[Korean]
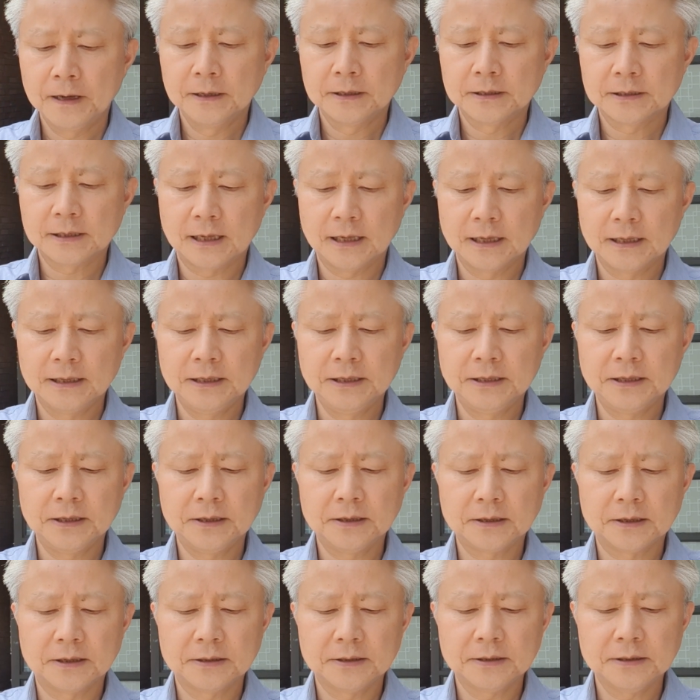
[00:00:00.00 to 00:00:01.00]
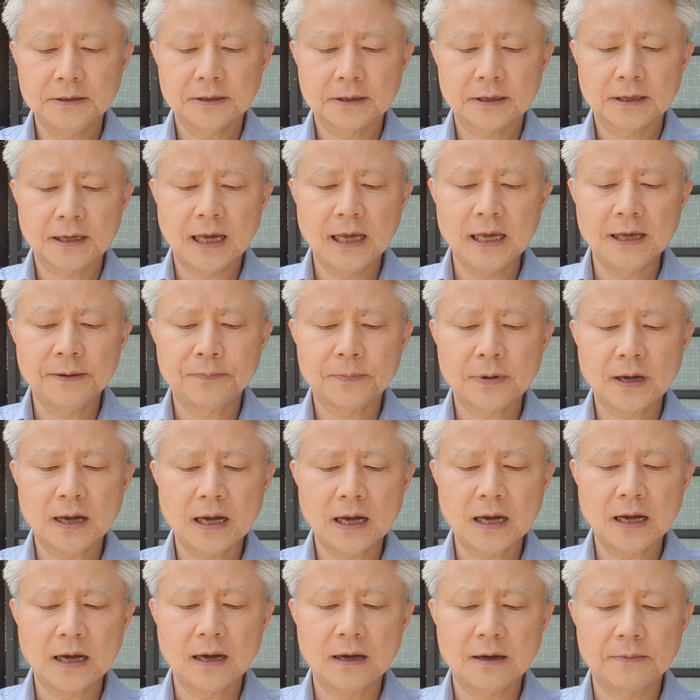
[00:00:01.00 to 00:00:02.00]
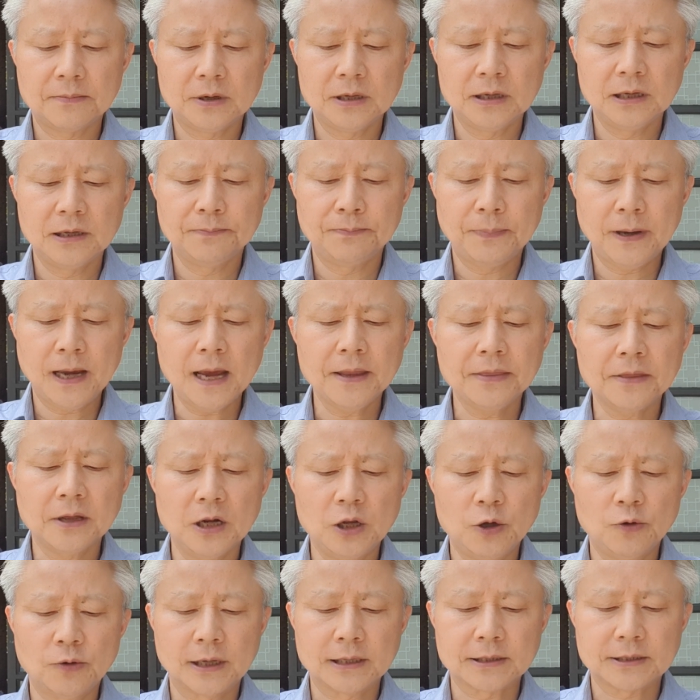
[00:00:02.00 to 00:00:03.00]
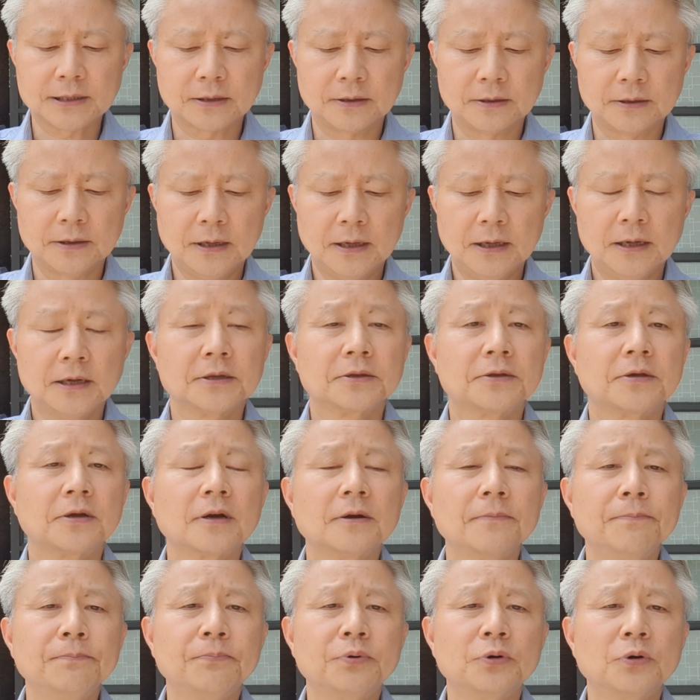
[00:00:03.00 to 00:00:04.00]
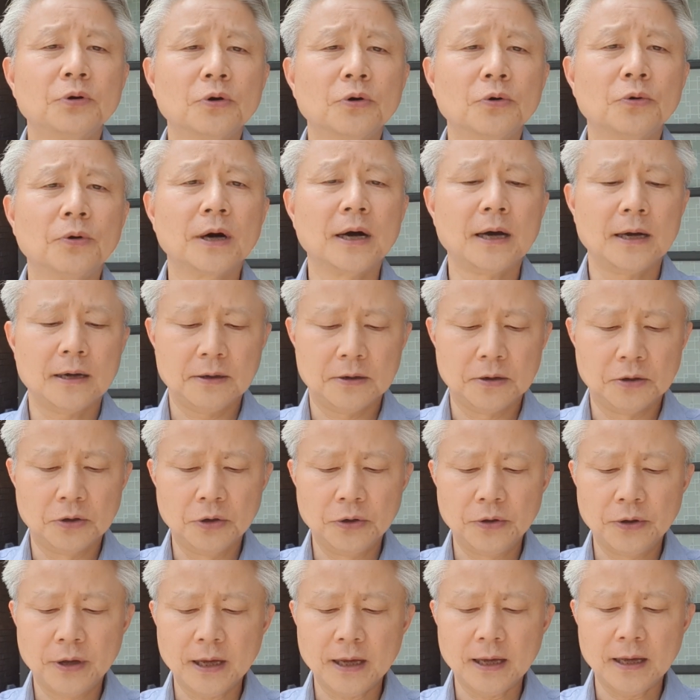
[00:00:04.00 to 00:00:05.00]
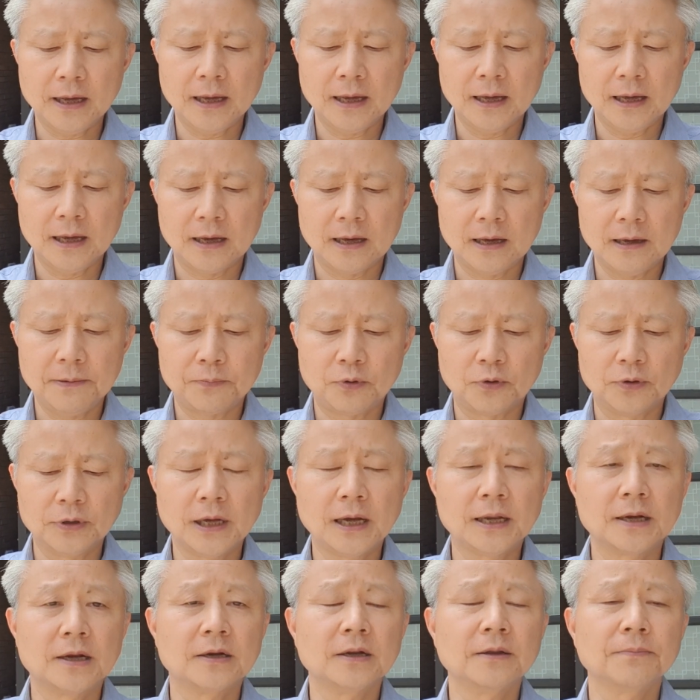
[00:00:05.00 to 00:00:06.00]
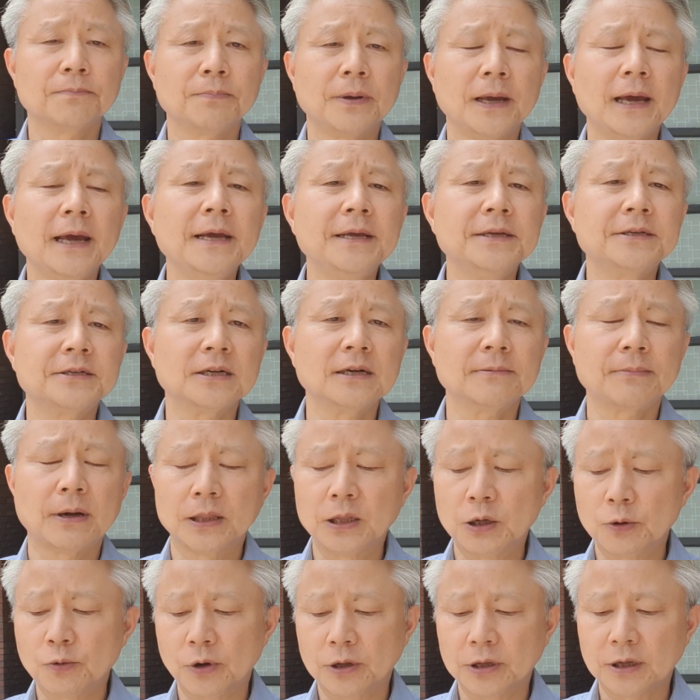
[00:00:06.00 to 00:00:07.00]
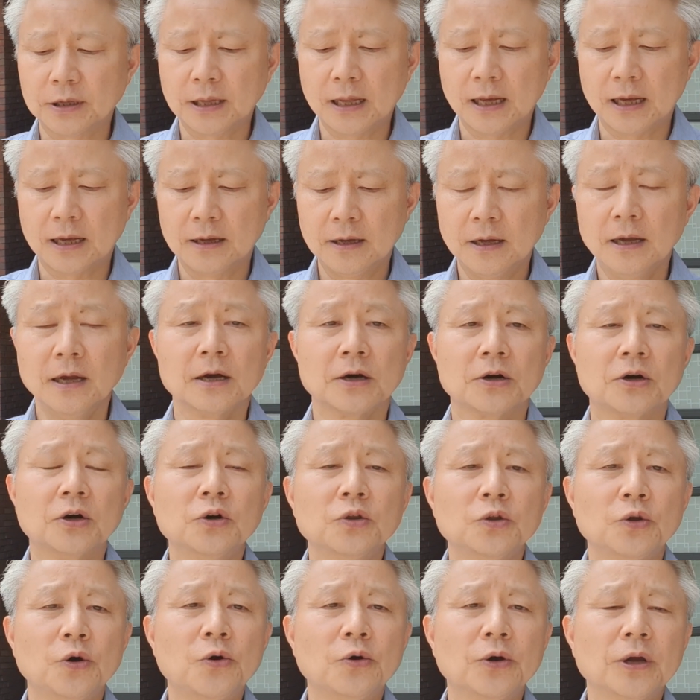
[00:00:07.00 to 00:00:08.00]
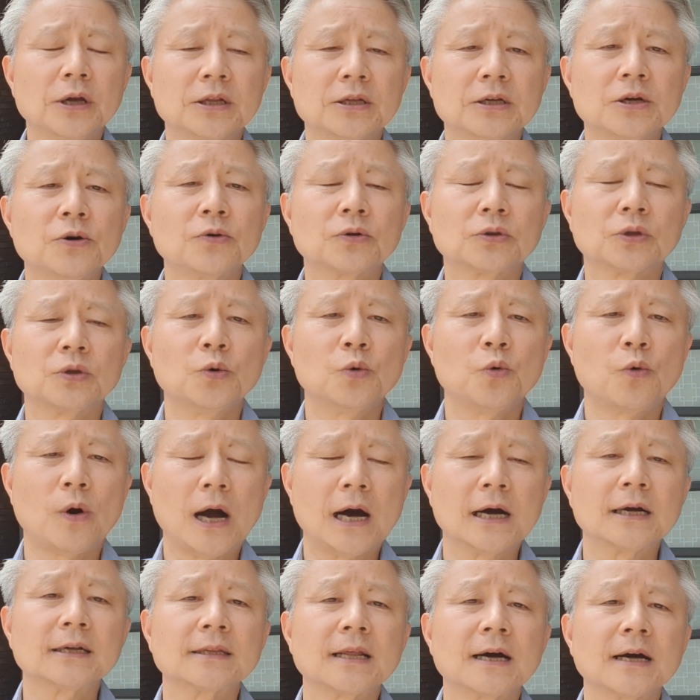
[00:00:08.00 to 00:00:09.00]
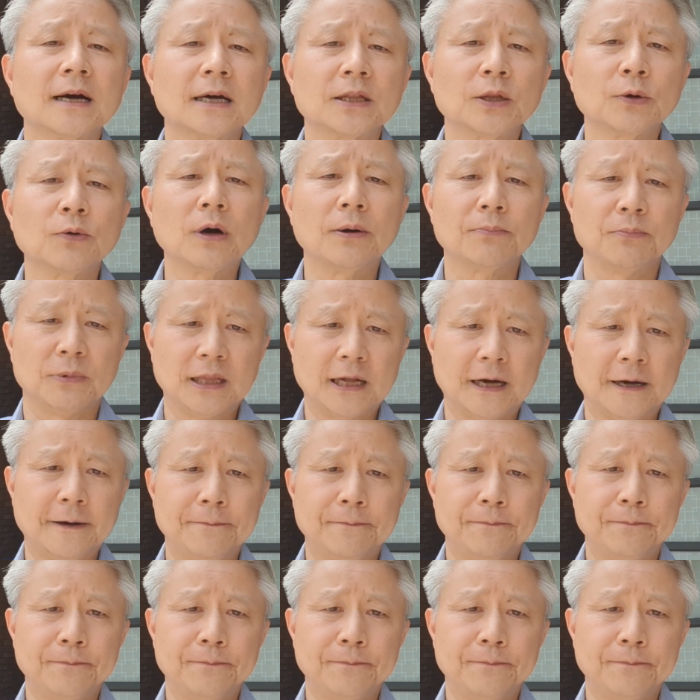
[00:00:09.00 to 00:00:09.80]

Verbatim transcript: 자, 이들은 케이캅의 펜을 이용해서 트럼프와 의회에 보내려는 페이지를 만들고 있는데 그 내용이 더욱더 황당하다고 합니다.